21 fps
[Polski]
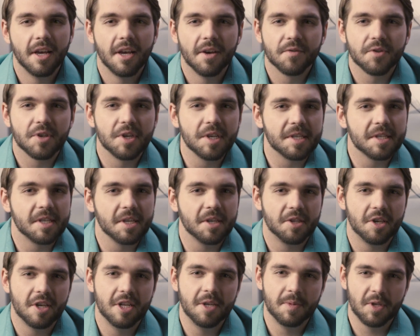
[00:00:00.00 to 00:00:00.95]
Wszyscy
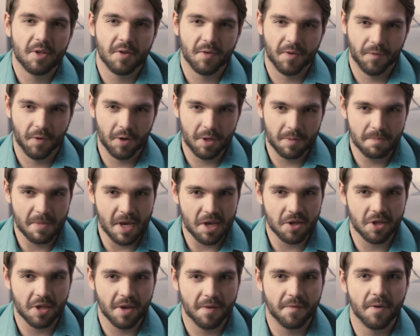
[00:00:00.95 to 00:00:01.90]
chcieli mieć w swoim
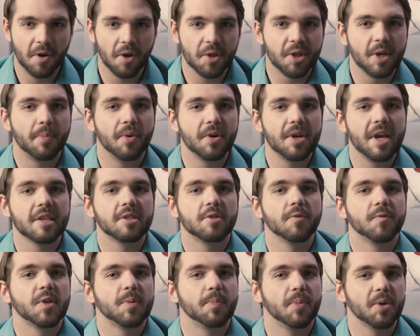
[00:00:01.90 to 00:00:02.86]
mieście flotę
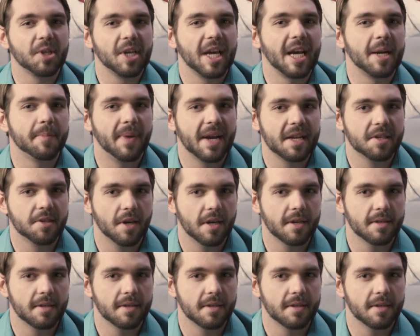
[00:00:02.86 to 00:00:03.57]
pojazdów z Podkarpacia.